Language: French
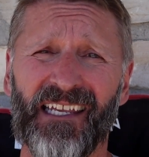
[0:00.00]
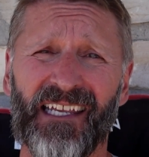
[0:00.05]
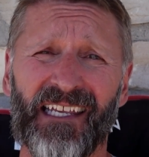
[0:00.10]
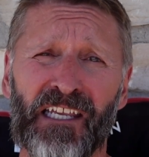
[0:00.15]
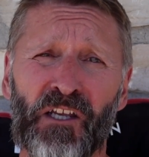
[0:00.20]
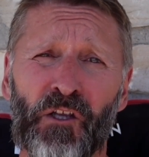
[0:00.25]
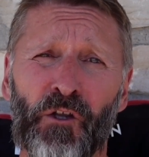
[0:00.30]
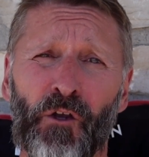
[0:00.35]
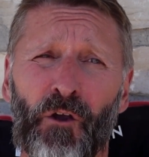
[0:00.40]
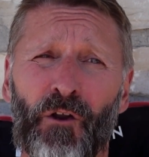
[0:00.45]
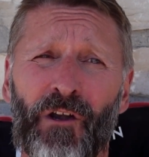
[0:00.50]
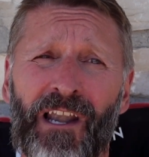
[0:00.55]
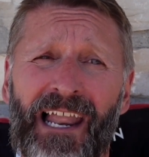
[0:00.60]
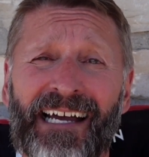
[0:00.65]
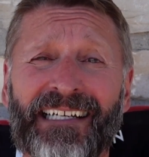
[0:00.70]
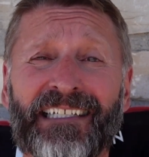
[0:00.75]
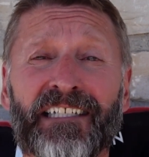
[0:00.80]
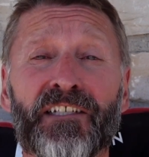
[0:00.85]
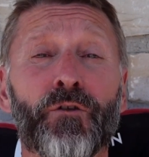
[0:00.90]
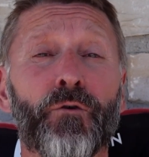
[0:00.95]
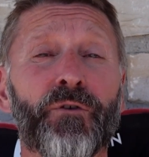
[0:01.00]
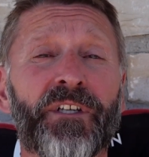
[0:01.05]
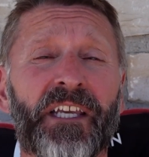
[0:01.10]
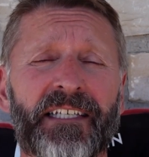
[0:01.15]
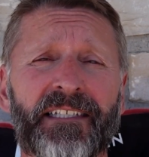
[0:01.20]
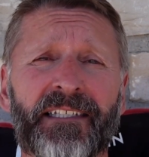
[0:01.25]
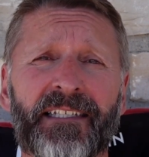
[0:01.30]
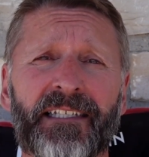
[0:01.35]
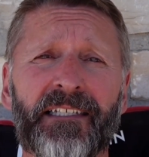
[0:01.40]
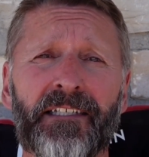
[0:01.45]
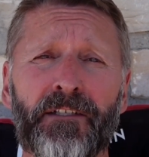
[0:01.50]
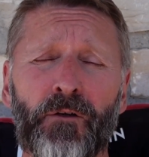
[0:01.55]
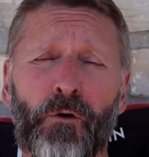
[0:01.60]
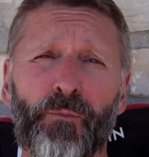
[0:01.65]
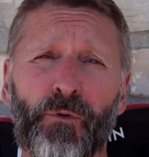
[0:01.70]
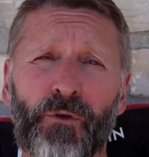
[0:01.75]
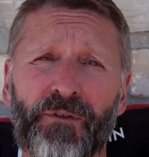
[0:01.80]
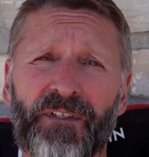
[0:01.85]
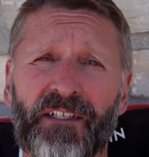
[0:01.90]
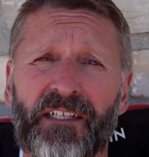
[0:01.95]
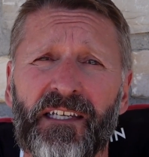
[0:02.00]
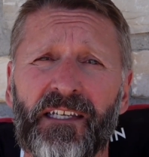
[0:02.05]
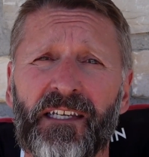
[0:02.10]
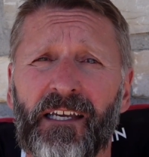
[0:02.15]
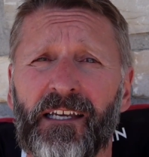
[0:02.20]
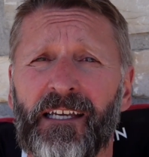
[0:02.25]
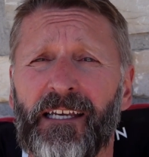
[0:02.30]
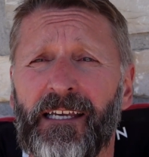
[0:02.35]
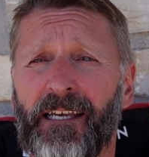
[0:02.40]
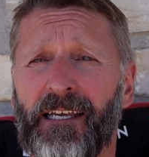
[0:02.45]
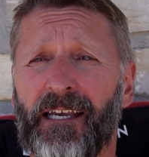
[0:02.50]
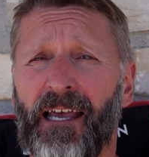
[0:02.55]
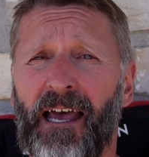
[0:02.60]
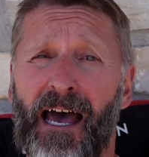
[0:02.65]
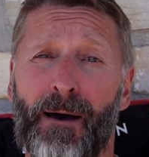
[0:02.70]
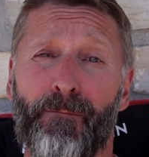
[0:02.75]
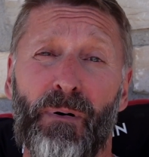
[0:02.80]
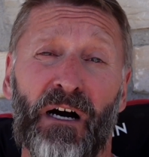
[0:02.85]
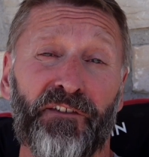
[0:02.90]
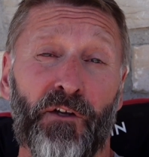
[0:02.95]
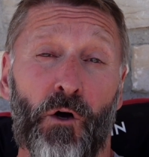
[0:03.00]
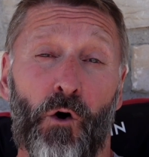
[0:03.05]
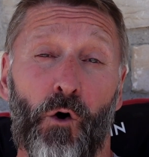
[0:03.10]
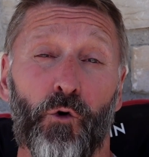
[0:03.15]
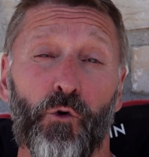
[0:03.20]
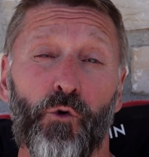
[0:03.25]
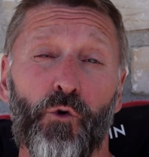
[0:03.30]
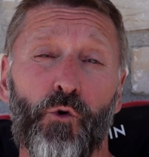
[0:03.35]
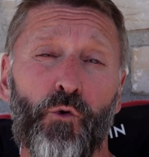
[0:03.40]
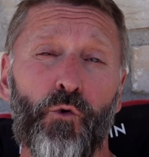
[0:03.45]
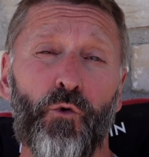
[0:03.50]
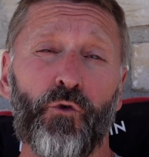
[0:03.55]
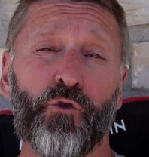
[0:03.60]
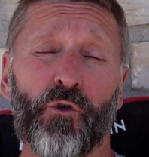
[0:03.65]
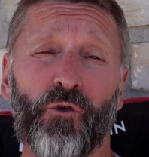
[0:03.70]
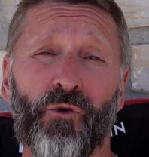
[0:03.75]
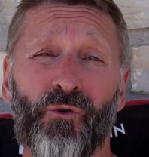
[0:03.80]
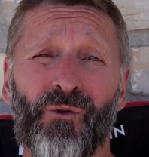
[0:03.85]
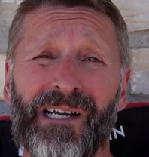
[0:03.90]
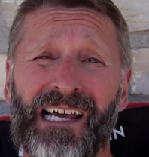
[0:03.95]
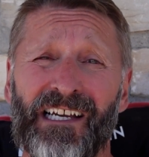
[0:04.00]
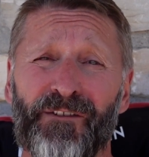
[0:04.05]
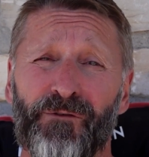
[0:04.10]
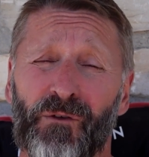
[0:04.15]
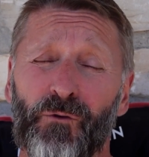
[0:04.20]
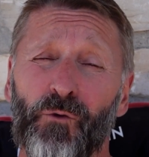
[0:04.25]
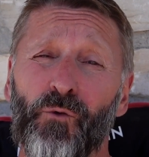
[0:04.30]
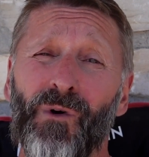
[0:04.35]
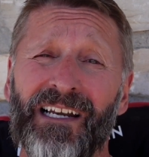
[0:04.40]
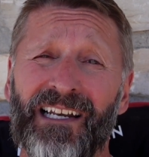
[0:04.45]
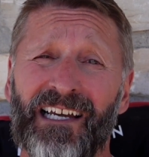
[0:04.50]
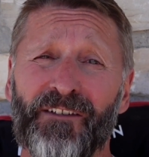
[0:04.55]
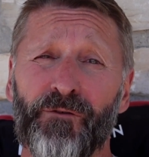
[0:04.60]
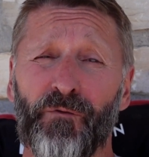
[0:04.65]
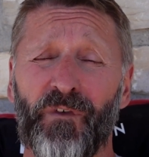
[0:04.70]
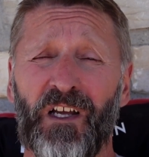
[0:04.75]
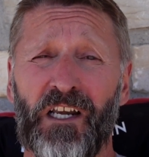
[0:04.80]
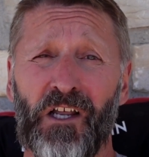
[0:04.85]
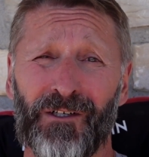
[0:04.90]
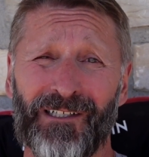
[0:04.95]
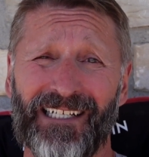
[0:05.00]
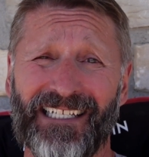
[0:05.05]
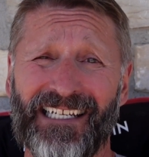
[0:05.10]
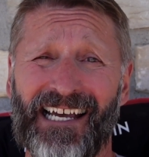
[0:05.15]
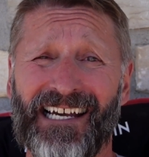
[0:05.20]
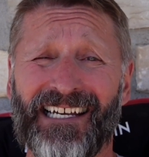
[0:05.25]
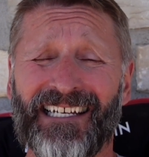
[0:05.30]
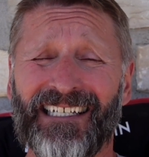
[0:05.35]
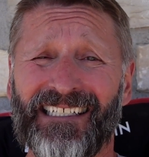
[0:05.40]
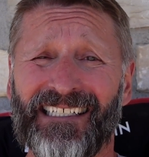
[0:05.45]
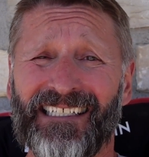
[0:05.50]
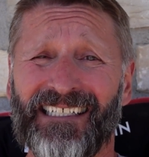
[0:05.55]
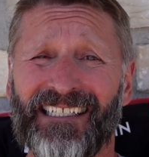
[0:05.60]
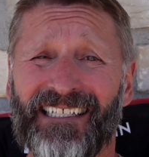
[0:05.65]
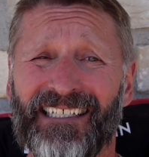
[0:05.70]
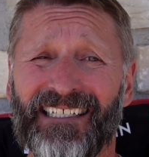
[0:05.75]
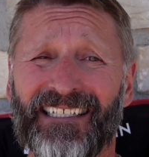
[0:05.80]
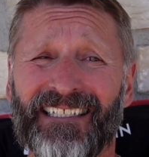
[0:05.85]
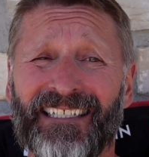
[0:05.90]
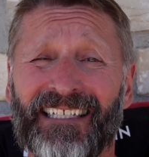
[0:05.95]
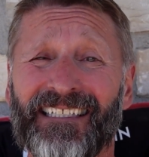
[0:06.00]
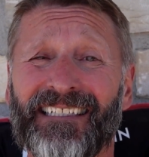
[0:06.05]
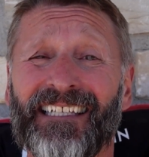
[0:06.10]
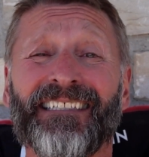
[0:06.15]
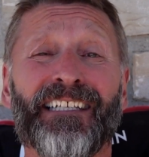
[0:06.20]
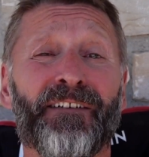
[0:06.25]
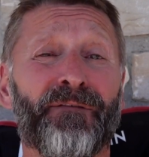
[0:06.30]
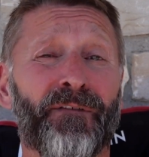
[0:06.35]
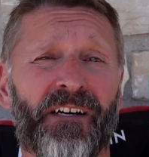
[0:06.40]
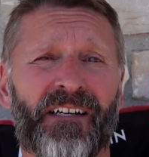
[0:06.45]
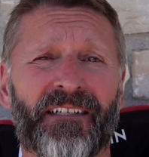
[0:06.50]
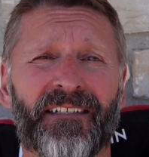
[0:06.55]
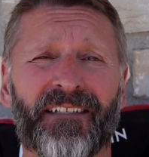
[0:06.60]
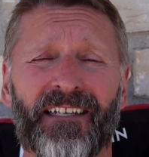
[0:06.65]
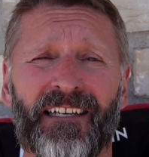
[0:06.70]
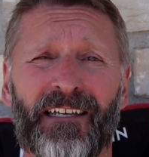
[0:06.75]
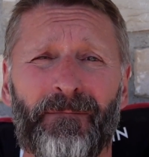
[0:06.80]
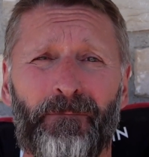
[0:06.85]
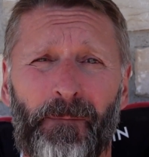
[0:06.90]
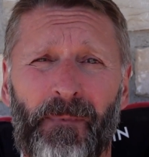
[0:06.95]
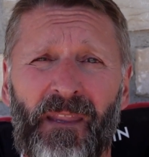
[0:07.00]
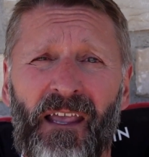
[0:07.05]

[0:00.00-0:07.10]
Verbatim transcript: et que l'aristocratie, si on peut dire, à Bâton Rouge ou, ou à la Nouvelle-Orléans, c'était des Français.